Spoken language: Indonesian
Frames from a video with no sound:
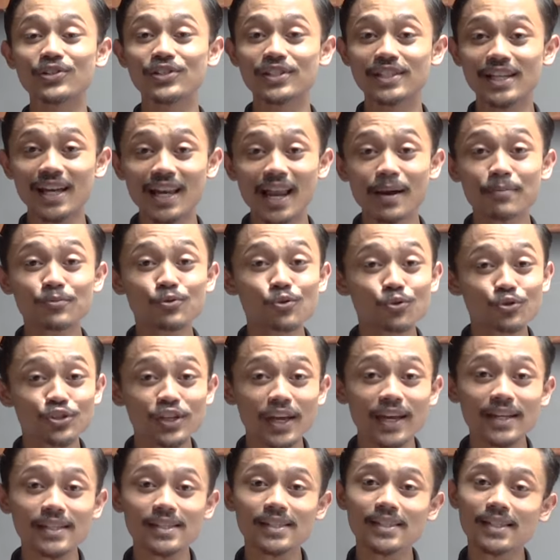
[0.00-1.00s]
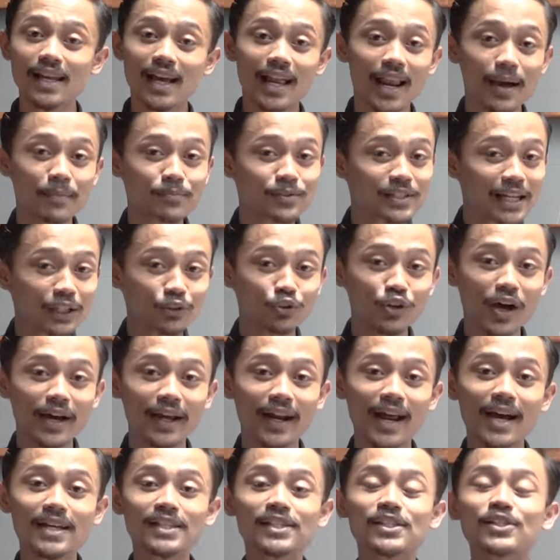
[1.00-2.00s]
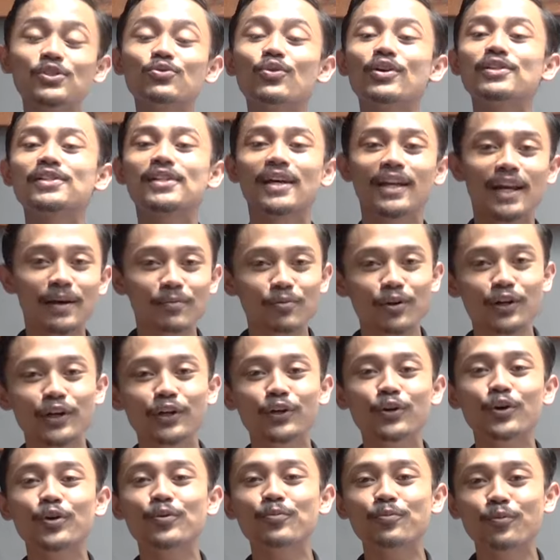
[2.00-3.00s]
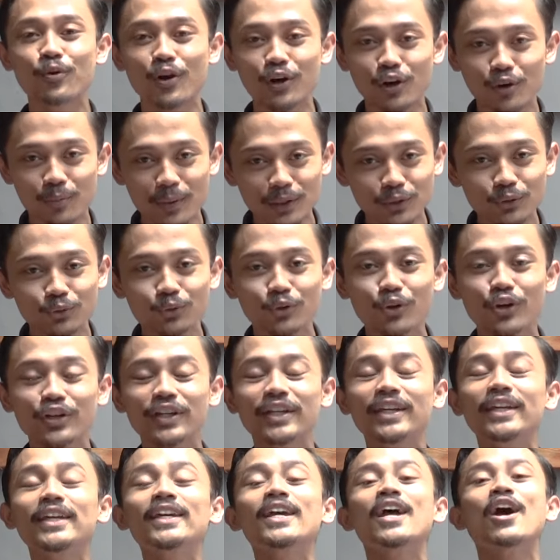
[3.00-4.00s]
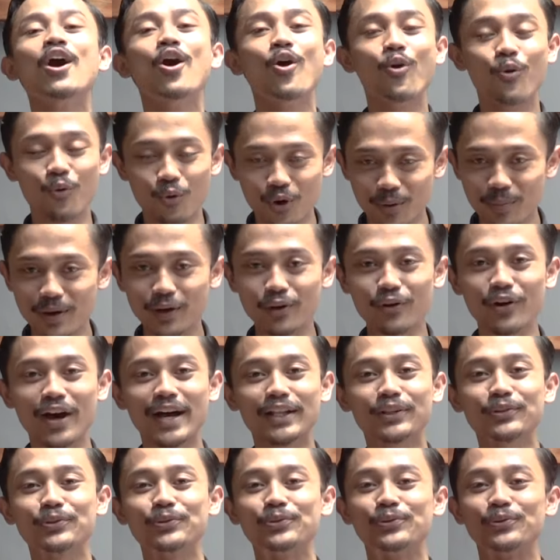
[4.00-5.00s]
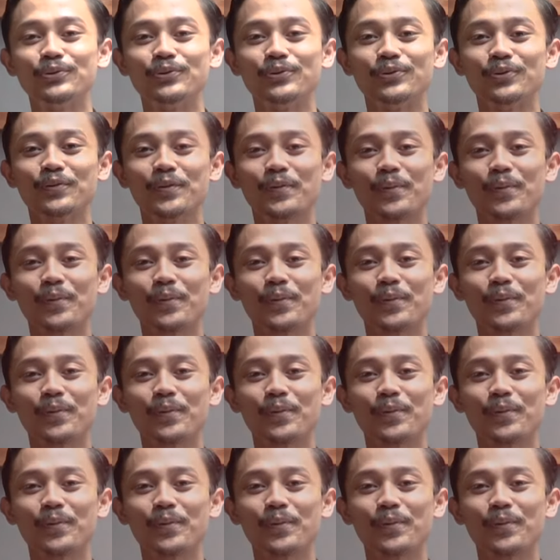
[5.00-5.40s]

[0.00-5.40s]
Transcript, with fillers: Salam sukses, salam satu aras. Wassalamualaikum warahmatullahi wabarakatuh.